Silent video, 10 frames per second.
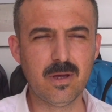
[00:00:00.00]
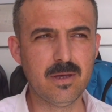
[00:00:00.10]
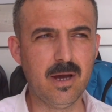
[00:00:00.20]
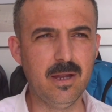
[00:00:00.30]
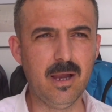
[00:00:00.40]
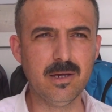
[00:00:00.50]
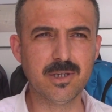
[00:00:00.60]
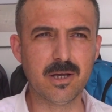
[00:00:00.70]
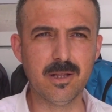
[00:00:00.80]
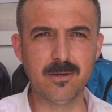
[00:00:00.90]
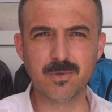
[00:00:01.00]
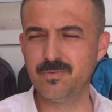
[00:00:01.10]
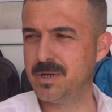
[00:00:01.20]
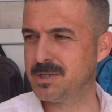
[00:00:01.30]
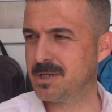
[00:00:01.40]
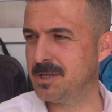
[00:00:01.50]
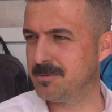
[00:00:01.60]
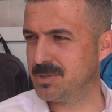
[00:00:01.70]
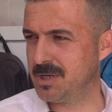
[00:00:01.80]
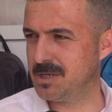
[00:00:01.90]
Yani alacaklarımızı,
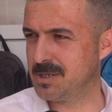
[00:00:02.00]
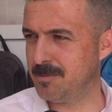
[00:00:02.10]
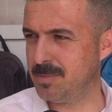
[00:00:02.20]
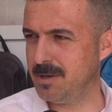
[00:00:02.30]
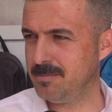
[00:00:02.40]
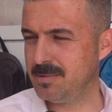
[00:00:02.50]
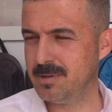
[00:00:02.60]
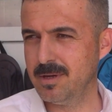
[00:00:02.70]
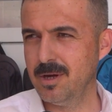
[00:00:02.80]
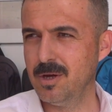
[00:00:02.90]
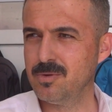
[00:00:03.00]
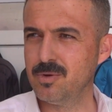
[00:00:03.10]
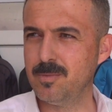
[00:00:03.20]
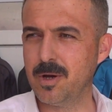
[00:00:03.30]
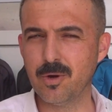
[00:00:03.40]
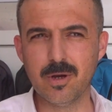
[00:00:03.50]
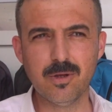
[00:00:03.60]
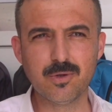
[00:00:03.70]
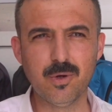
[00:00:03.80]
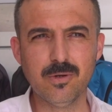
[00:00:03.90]
vereceklerimizi iyi hesaplayıp duruma göre
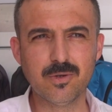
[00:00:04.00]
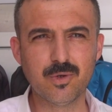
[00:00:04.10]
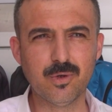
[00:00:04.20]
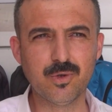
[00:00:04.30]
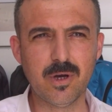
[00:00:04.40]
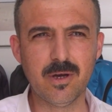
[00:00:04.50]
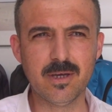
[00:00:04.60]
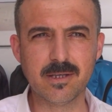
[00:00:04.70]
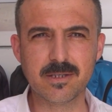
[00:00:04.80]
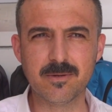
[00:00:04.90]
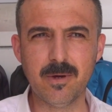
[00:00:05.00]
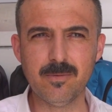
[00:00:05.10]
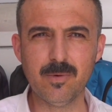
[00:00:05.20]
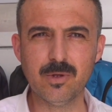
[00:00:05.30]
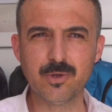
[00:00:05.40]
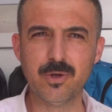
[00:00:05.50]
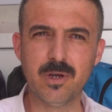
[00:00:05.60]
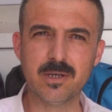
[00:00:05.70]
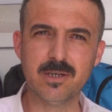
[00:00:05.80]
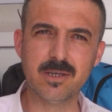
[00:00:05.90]
de önce çocuğa yatırım yapıp ondan
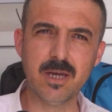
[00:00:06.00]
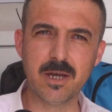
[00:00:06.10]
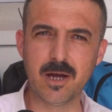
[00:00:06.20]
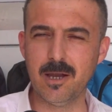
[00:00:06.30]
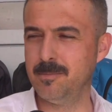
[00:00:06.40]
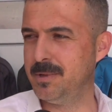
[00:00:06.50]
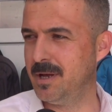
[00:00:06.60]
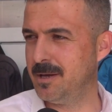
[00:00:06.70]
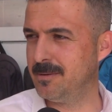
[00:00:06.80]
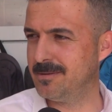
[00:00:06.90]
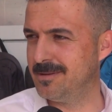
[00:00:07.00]
sonraki geri kalan plana